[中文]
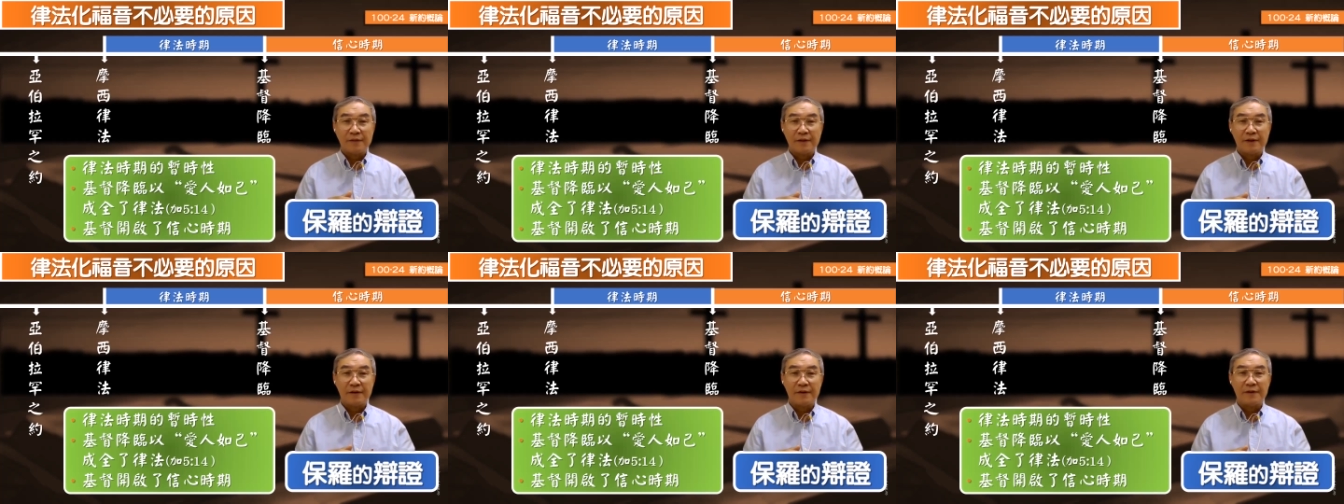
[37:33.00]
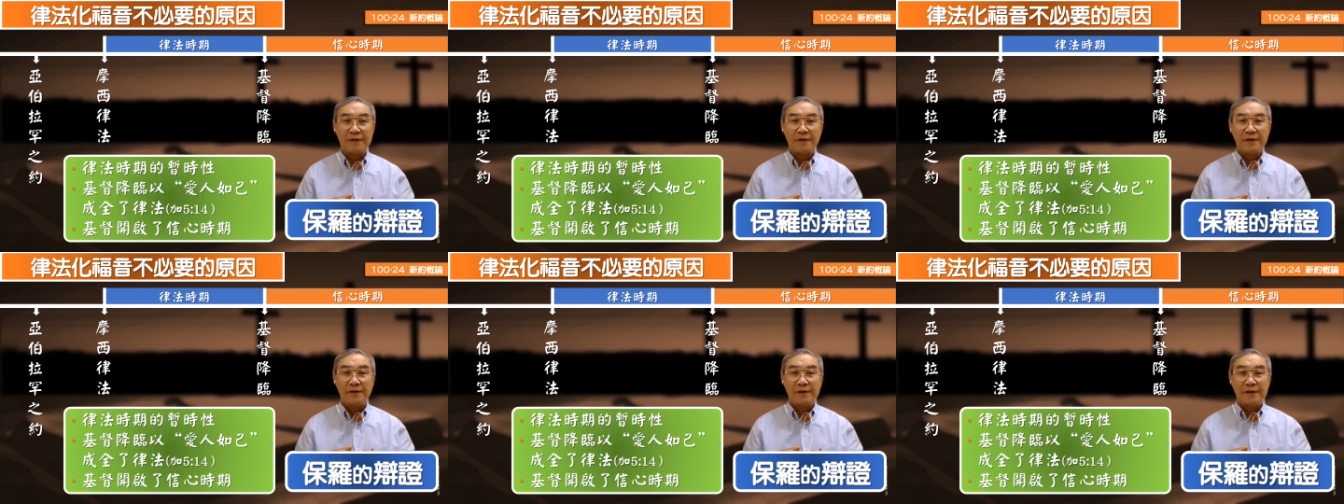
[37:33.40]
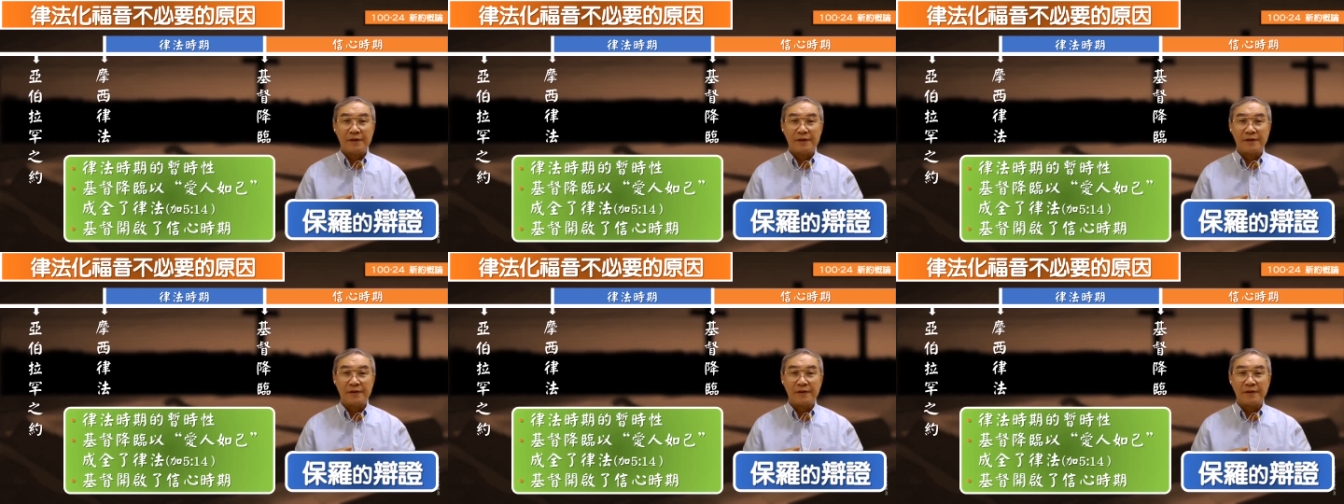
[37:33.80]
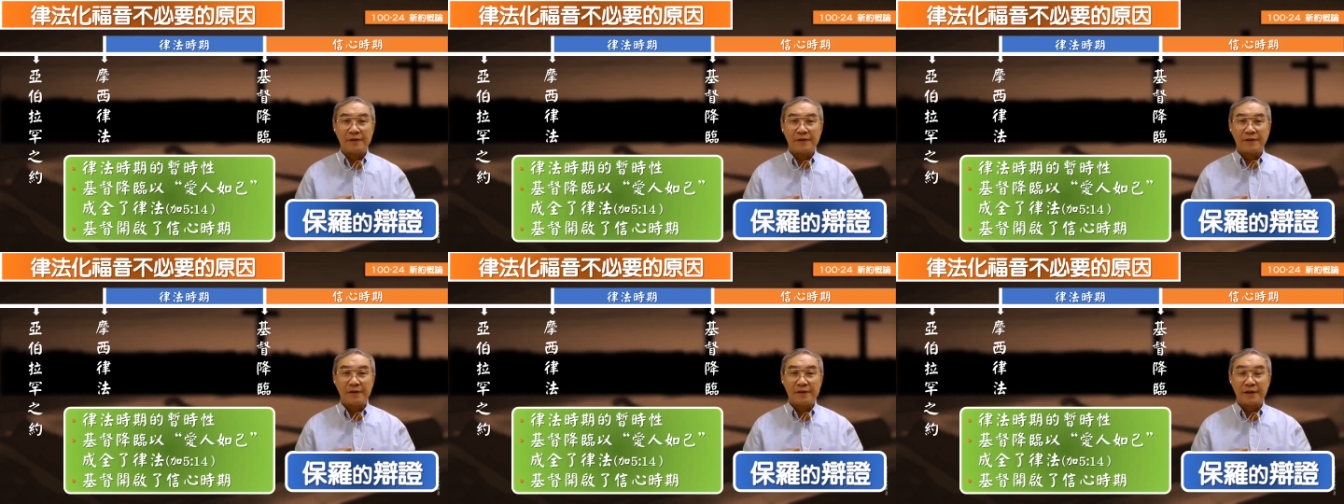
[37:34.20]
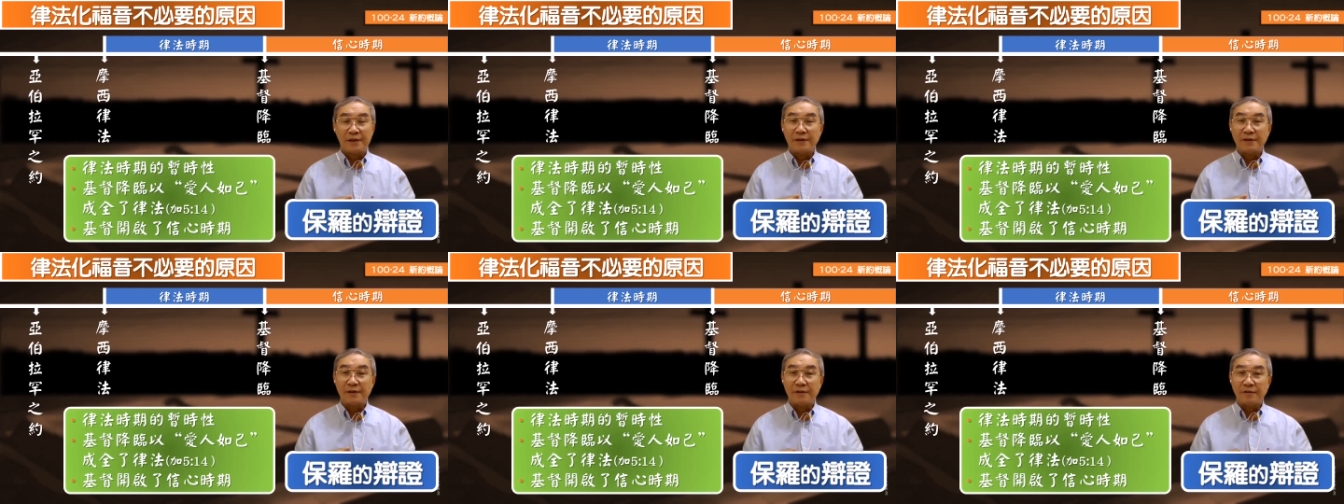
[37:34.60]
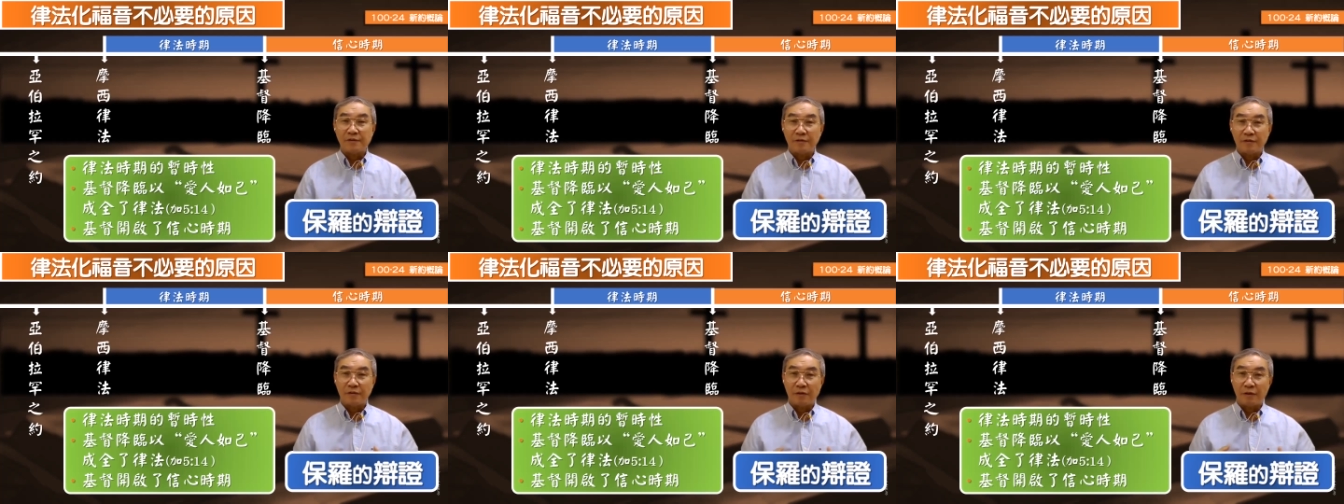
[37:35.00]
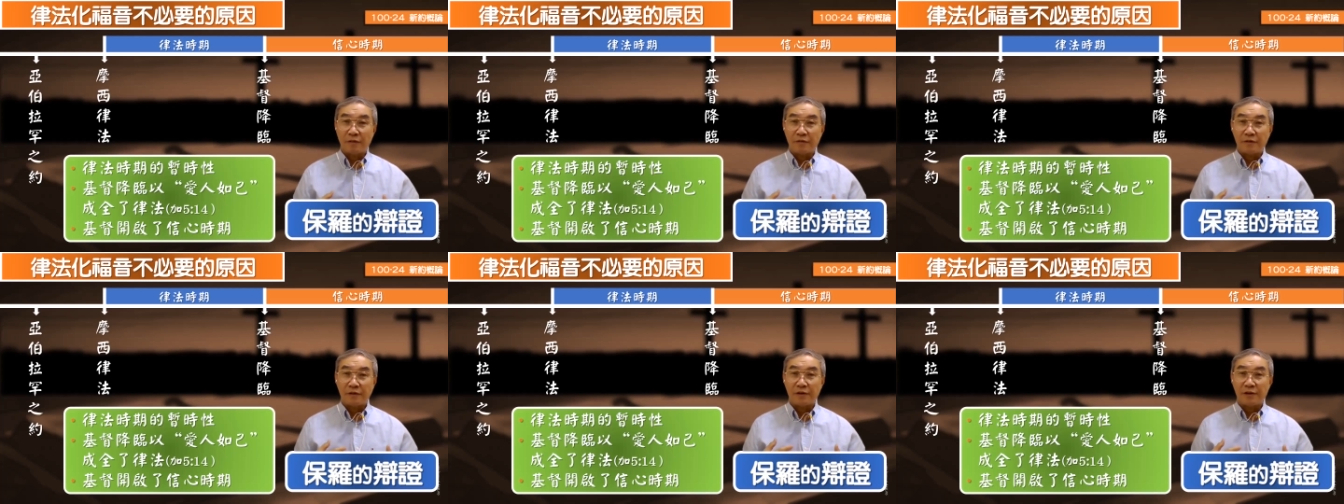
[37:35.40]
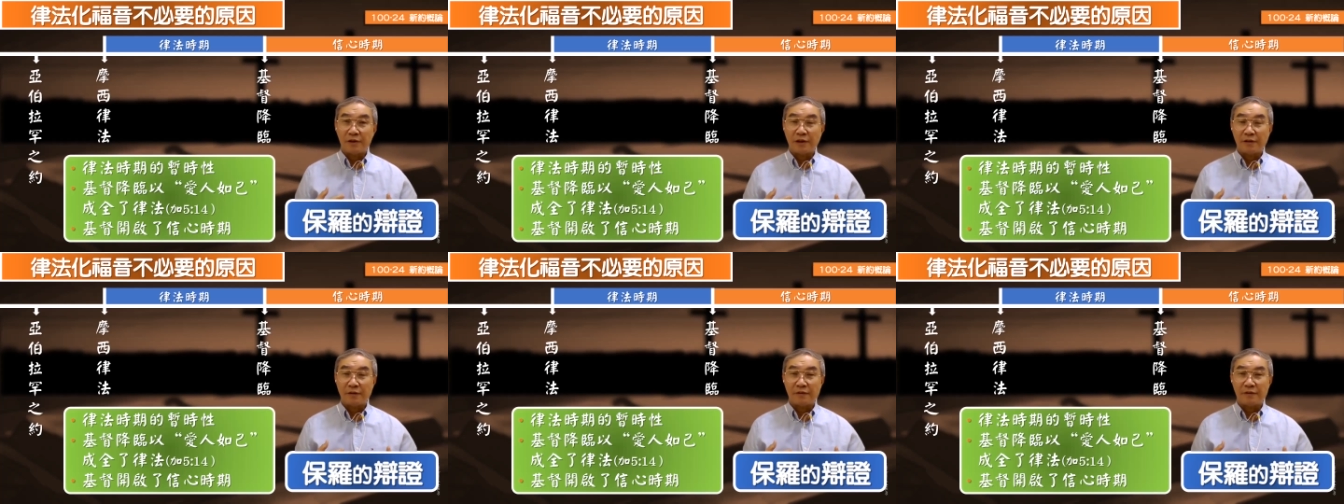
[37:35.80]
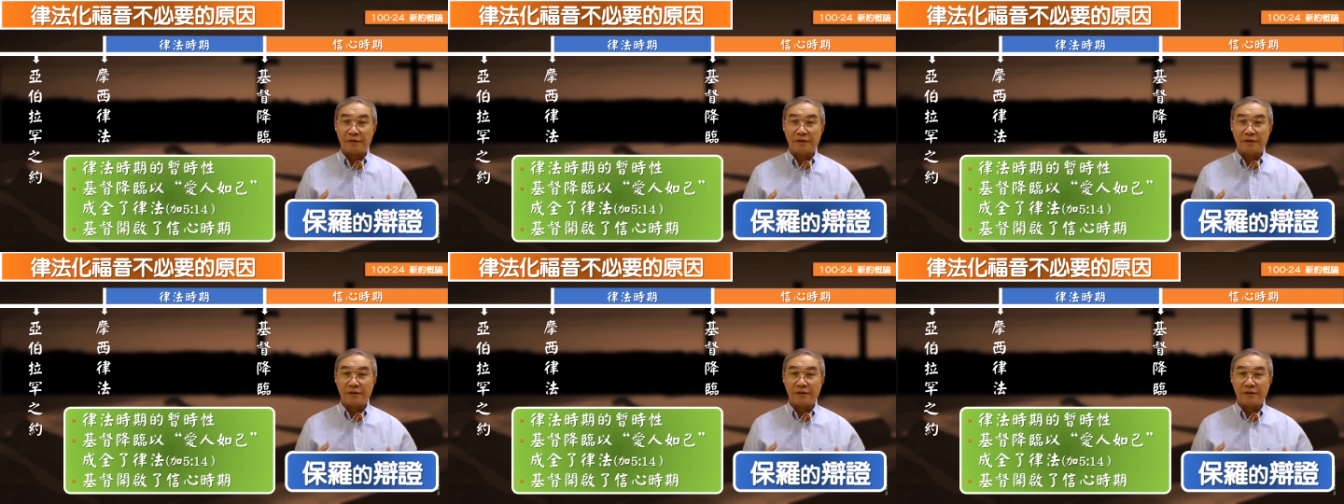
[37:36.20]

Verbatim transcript: 对，啊，但是我们需要